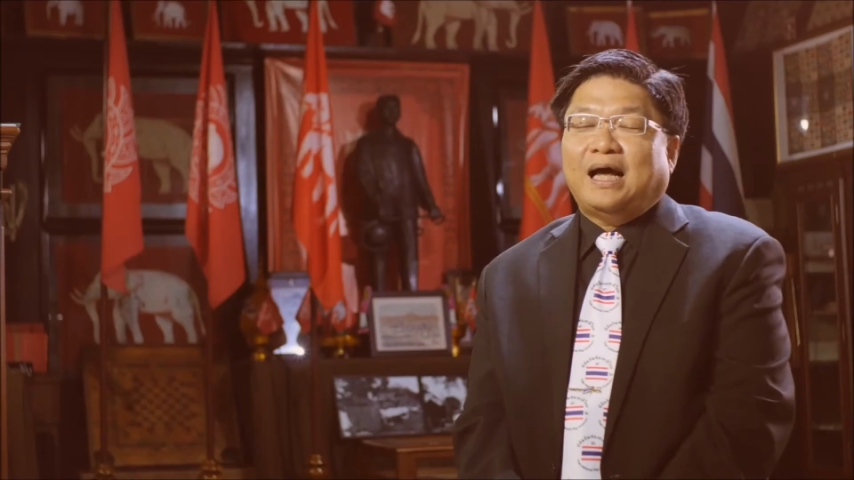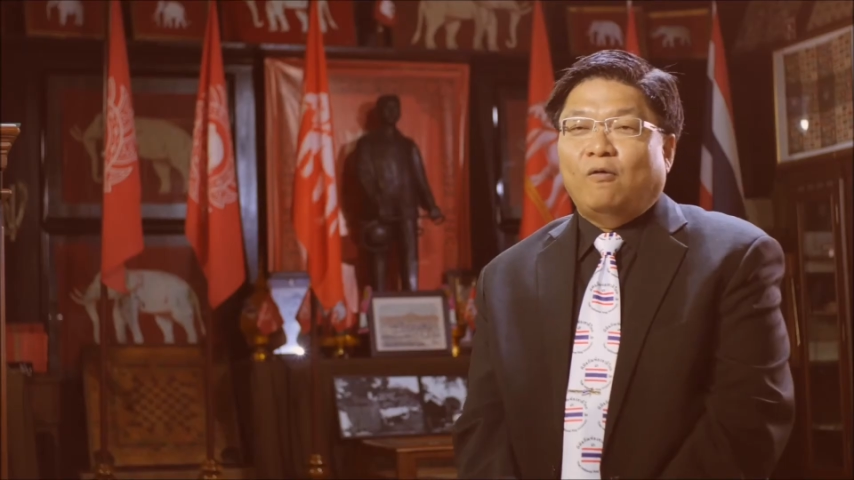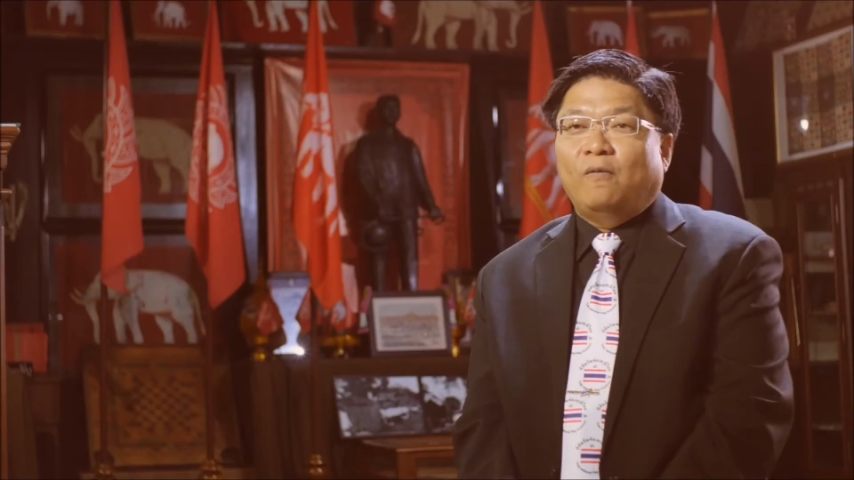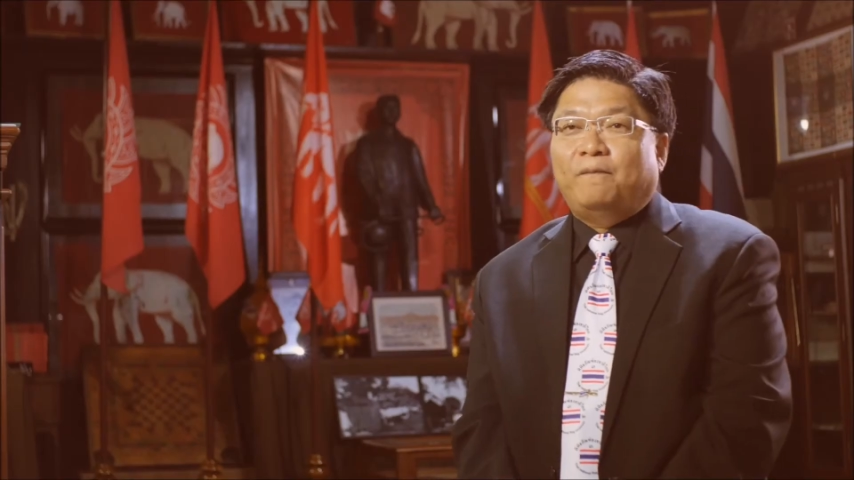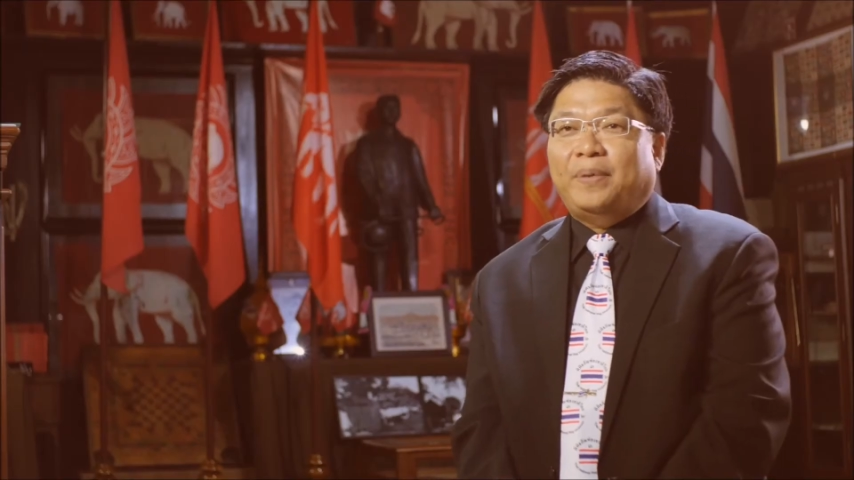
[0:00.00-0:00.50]
เรา
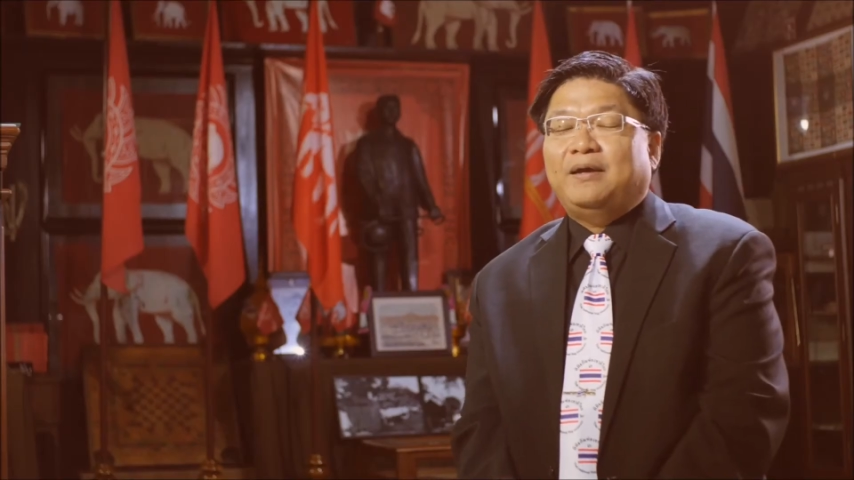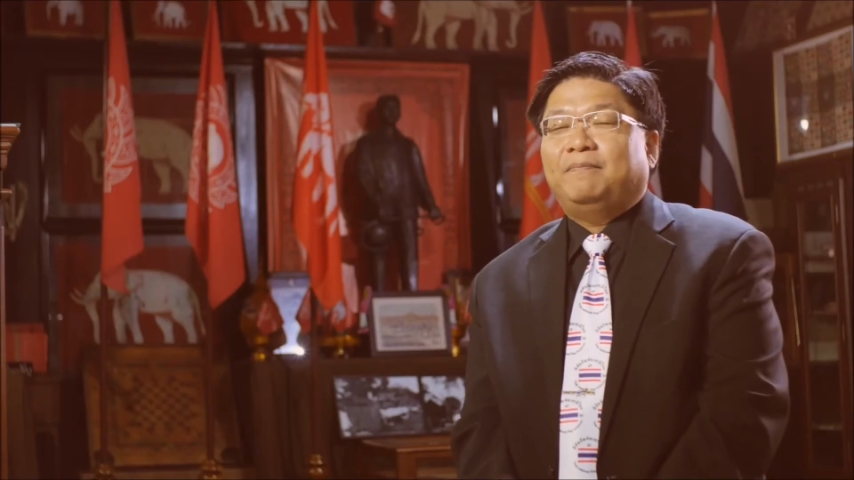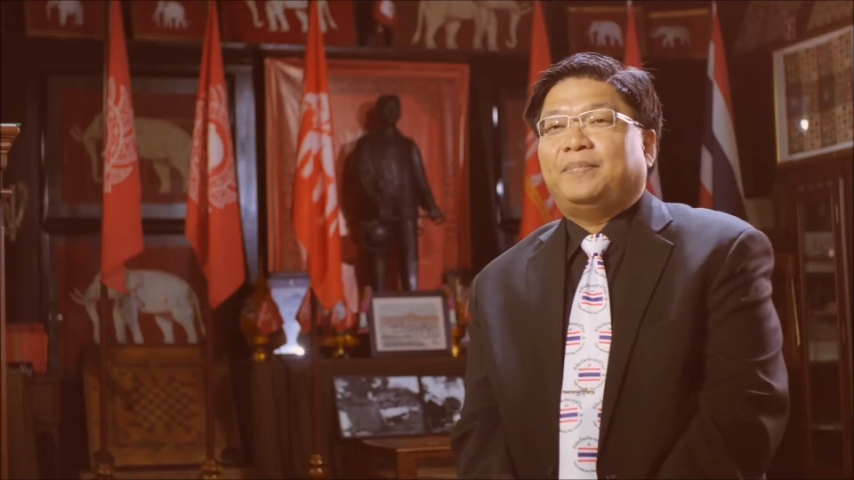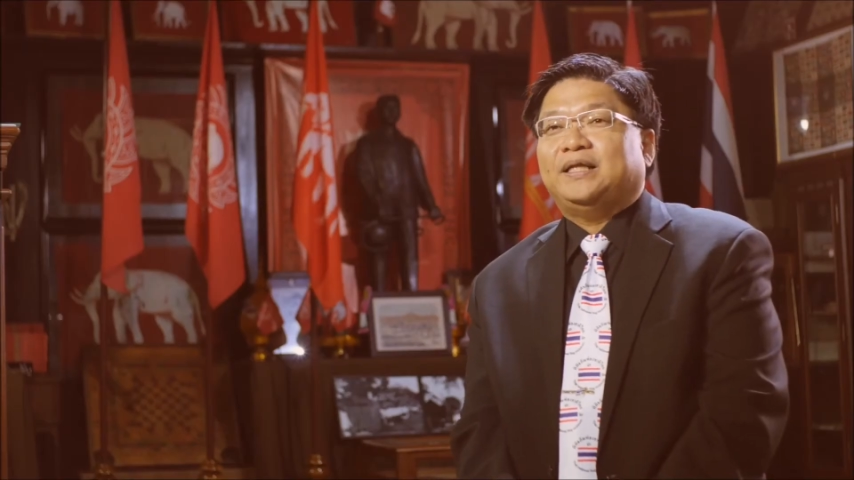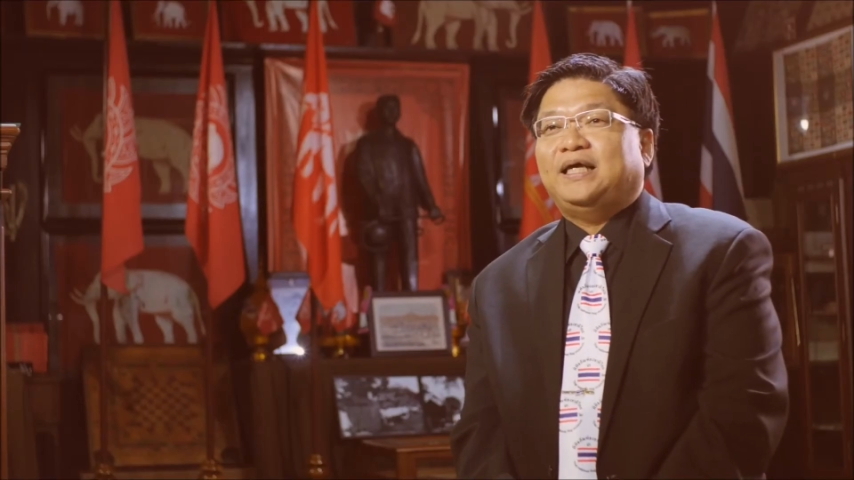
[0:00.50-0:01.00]
เป็น
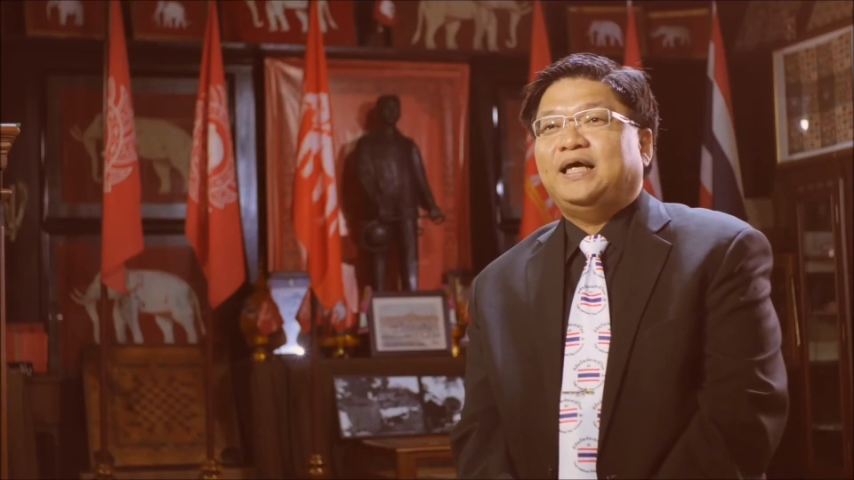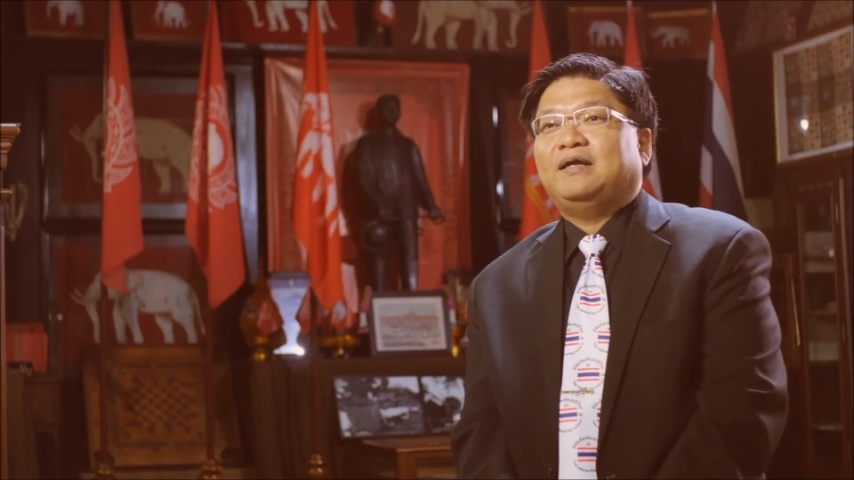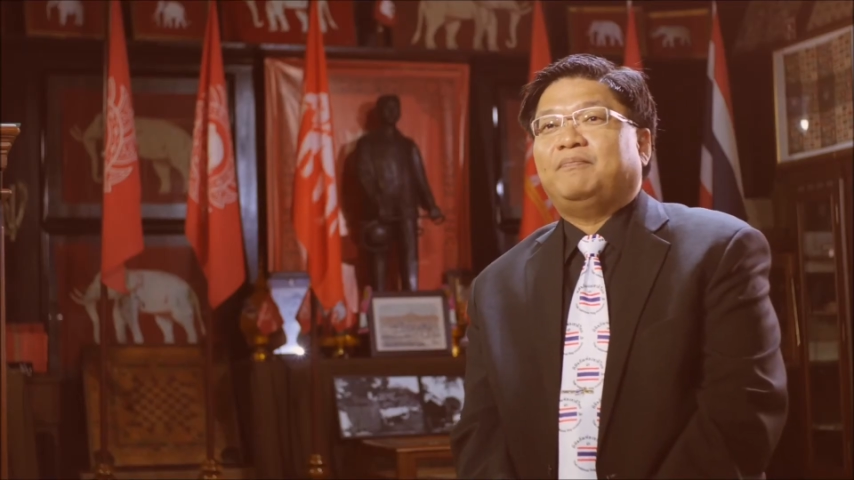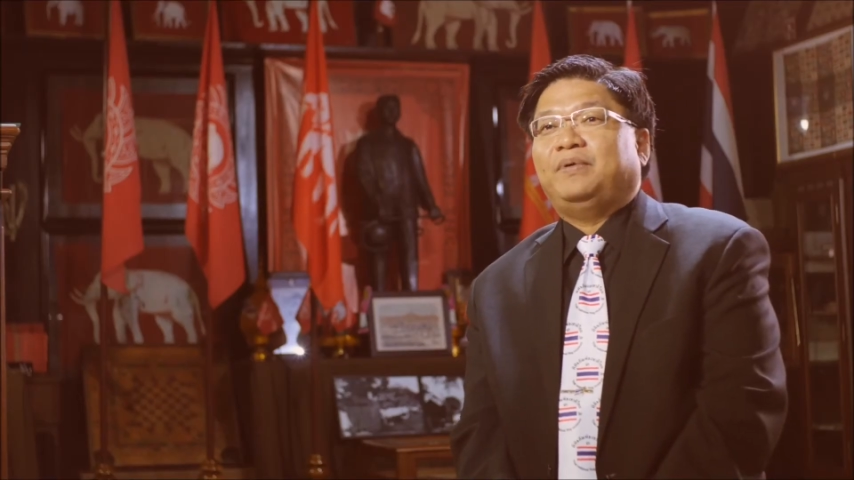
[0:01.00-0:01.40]
ประเทศ